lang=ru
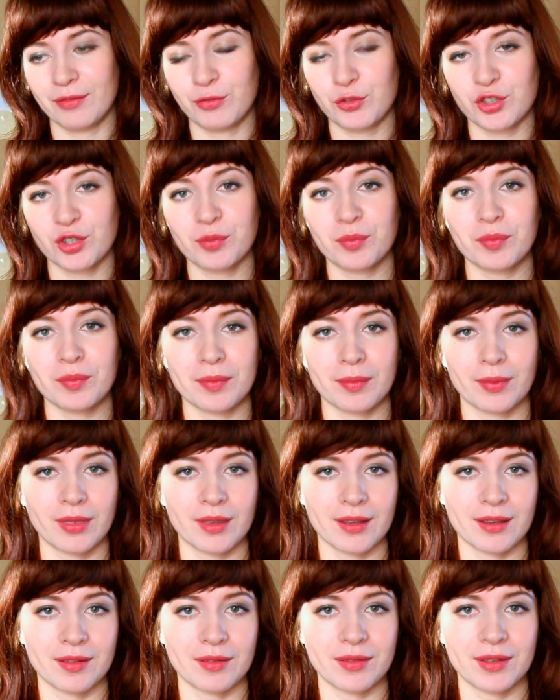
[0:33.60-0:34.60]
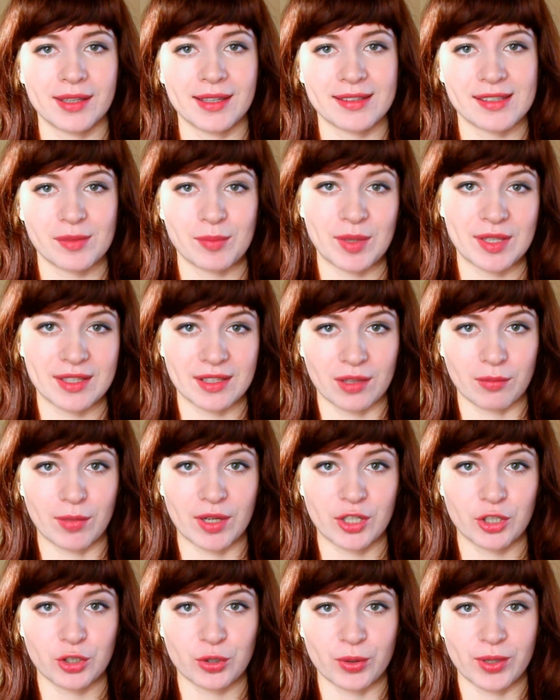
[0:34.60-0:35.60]
В чем я заметила
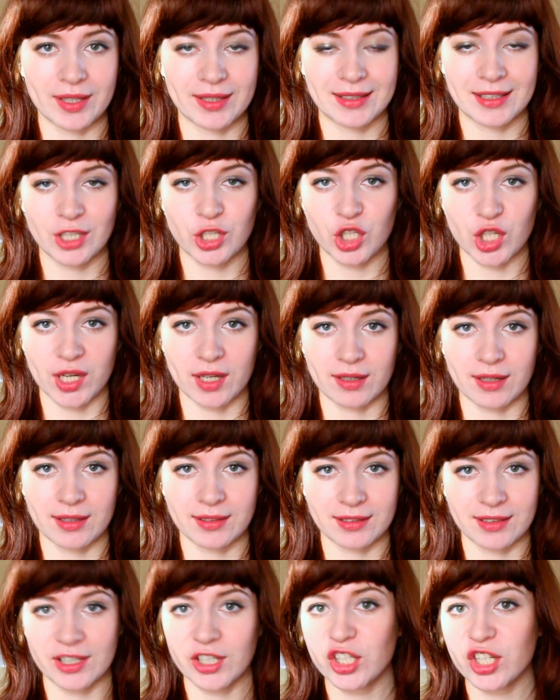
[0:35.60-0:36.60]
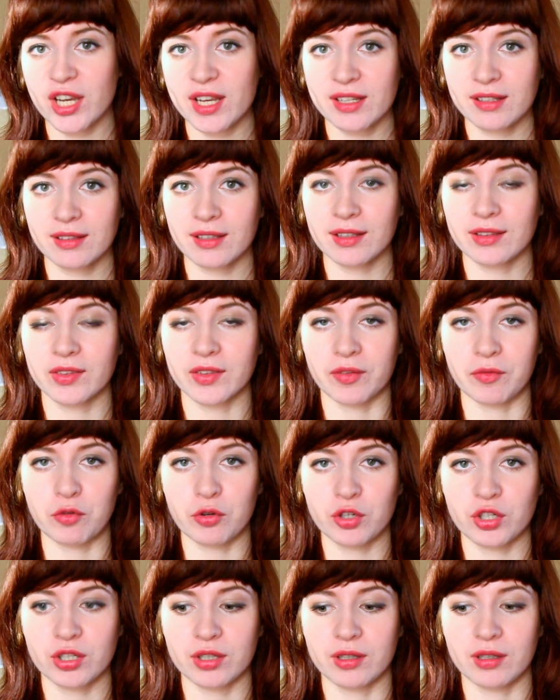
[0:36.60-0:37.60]
большое отличие англичанина от
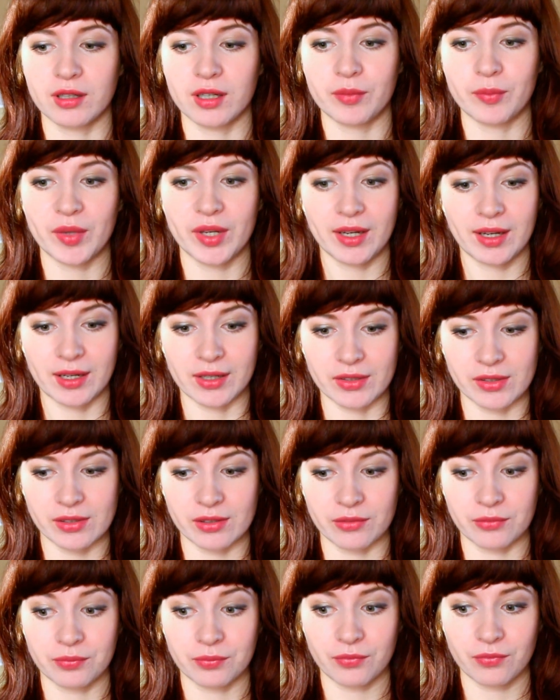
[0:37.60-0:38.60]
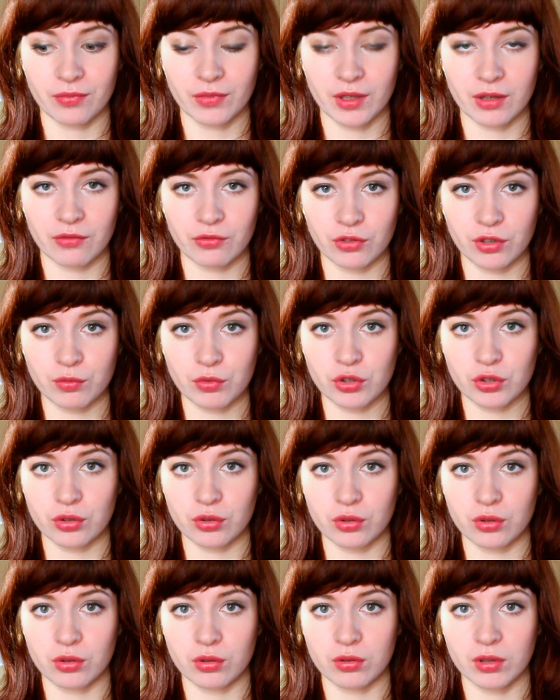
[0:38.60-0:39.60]
того же американца? В том,
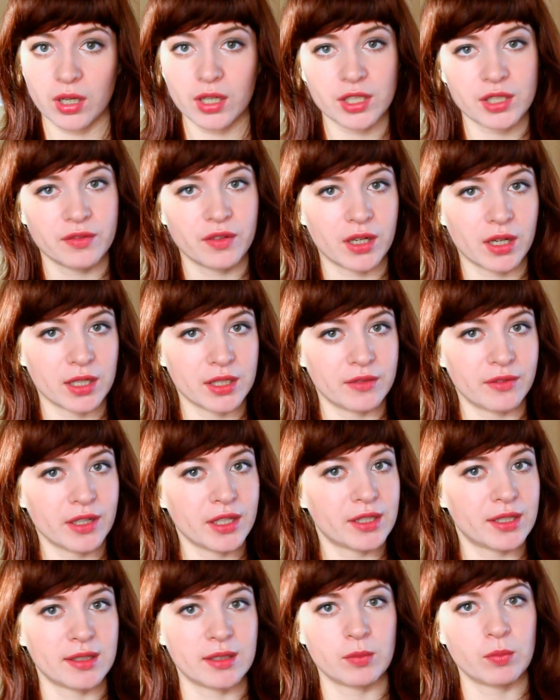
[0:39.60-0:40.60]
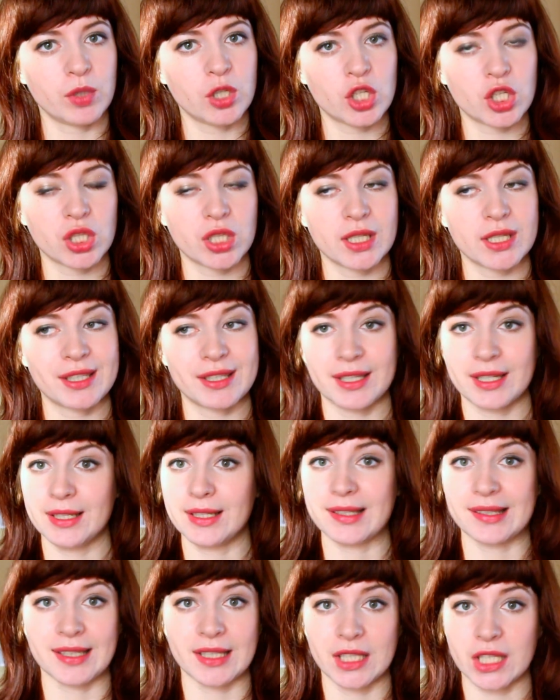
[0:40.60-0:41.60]
что как одевается типичный
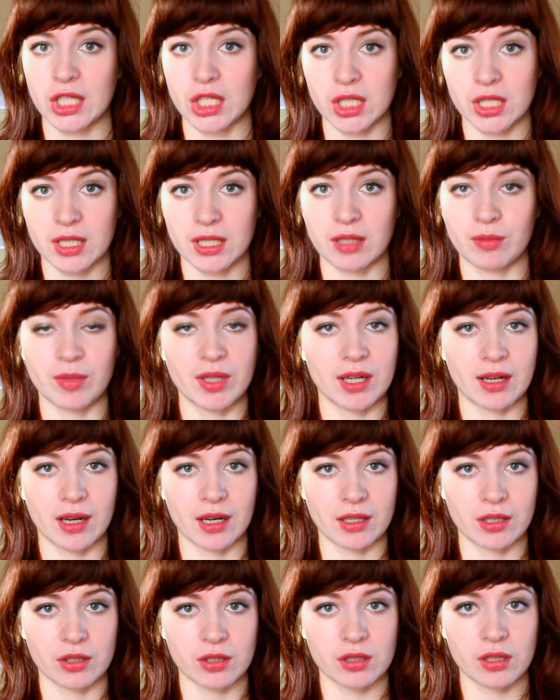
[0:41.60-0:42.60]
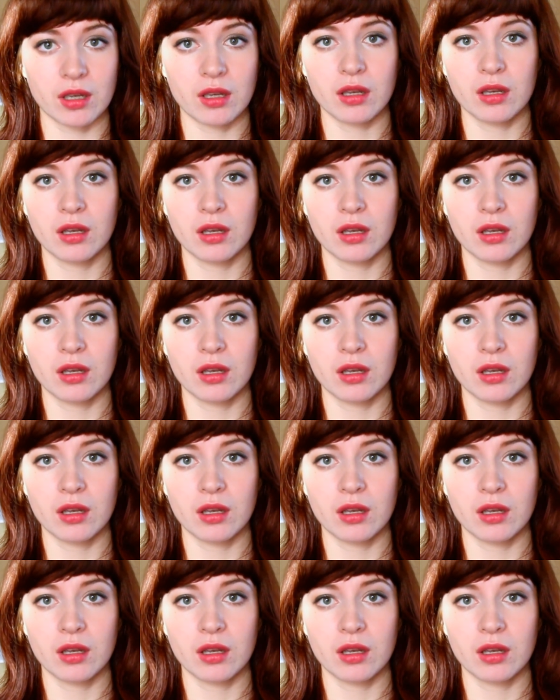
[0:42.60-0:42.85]
среднестатический американец.